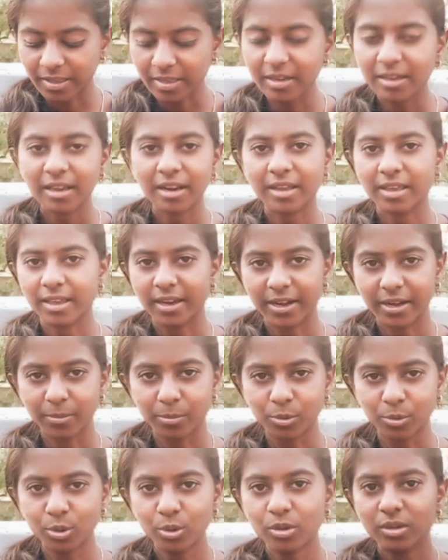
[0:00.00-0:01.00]
இருக்கிறக்கு
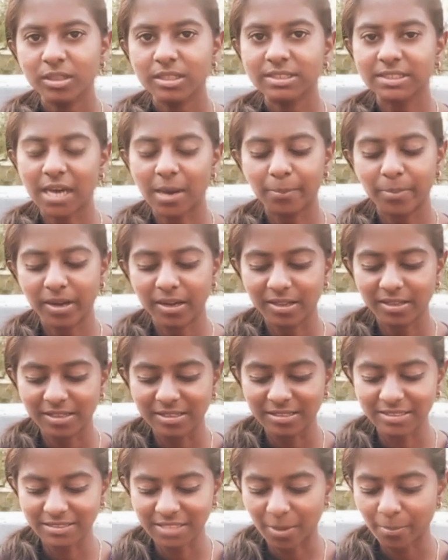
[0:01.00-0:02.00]
இடமும்
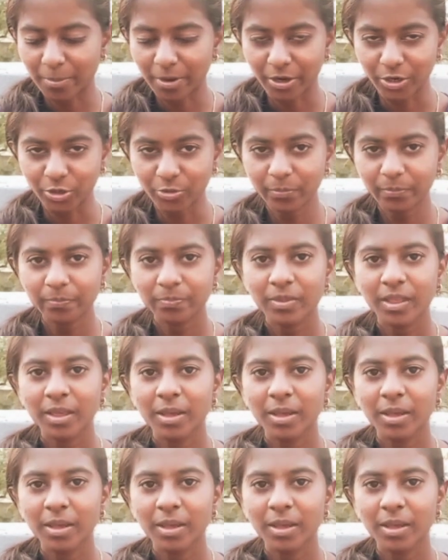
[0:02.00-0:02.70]
சாப்பிட்றக்கு சாப்பாடும்